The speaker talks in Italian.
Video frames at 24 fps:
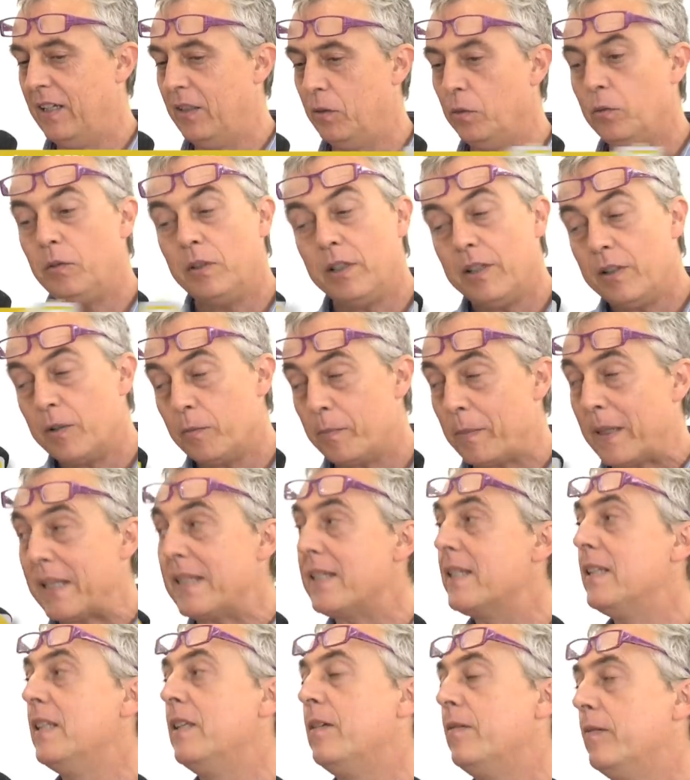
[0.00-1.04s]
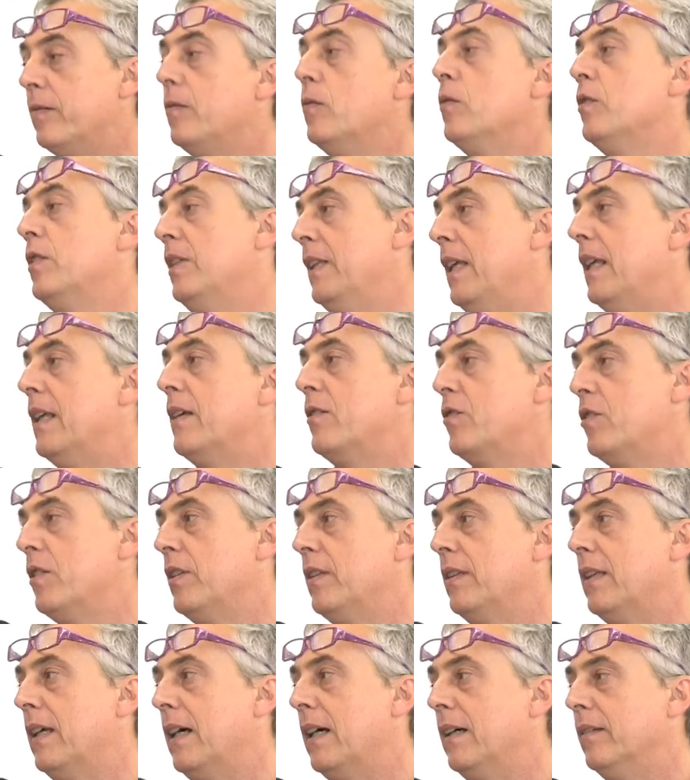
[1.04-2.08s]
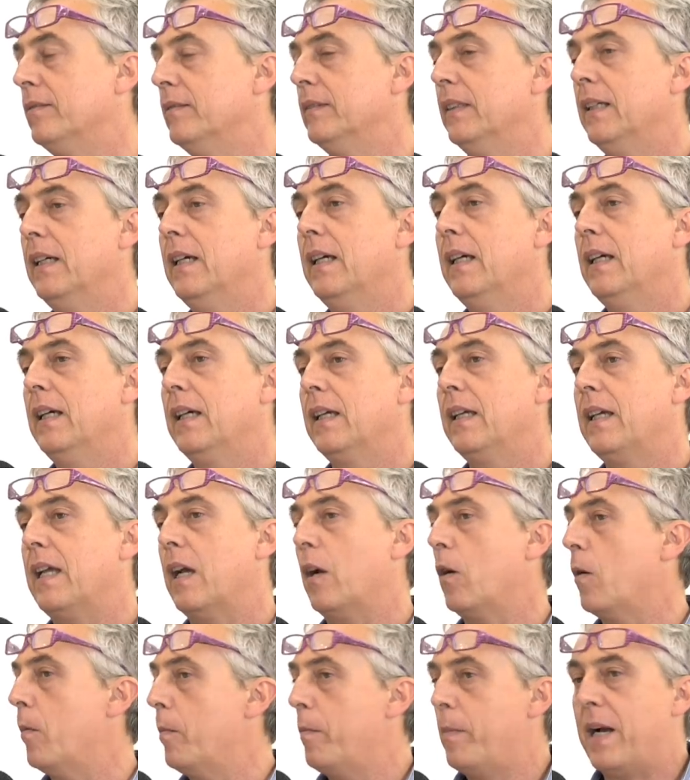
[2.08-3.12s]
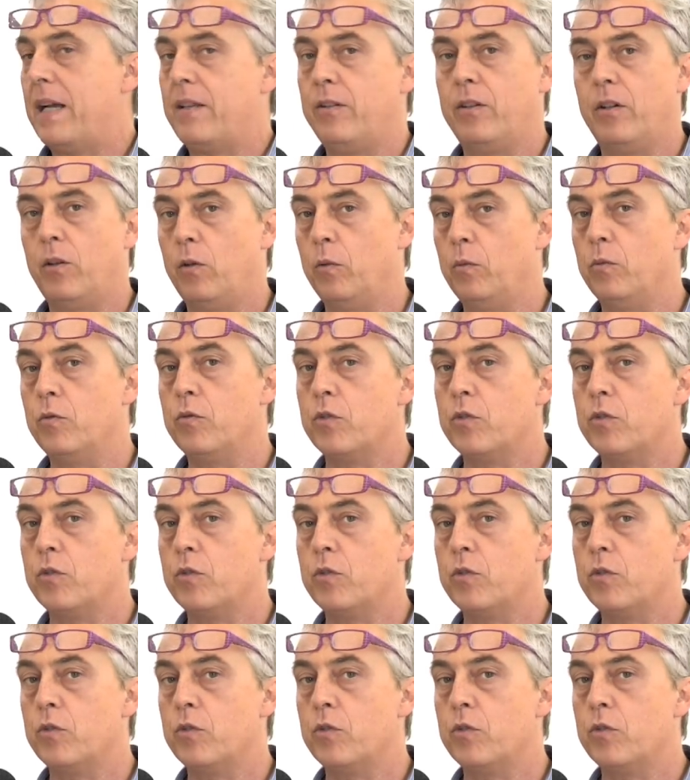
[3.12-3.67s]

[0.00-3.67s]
tutti gli spazi diffusi nella città che accompagnano un